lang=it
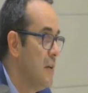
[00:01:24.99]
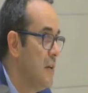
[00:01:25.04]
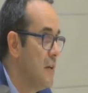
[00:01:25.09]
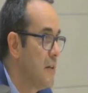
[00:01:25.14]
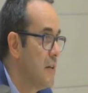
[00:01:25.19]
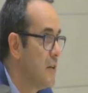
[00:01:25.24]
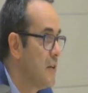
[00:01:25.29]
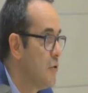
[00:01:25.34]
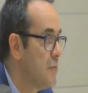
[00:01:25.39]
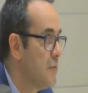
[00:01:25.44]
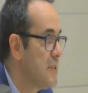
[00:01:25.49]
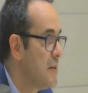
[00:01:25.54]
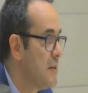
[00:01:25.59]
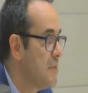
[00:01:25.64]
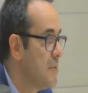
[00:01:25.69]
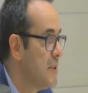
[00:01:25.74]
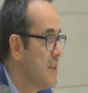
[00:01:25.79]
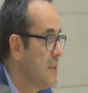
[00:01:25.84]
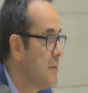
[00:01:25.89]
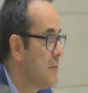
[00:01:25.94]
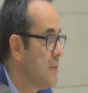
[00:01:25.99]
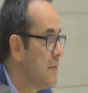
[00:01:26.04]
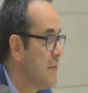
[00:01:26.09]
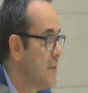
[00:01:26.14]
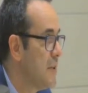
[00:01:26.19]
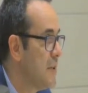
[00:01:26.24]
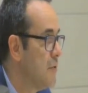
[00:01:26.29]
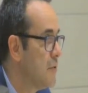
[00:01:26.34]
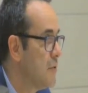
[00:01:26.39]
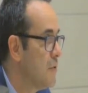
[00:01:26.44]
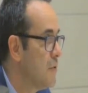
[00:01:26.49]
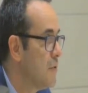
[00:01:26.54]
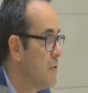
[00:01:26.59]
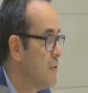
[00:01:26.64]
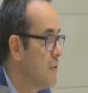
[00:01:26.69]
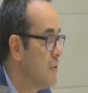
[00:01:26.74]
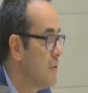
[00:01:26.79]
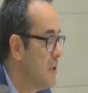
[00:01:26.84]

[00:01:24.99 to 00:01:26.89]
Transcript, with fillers: che come sapete prevedono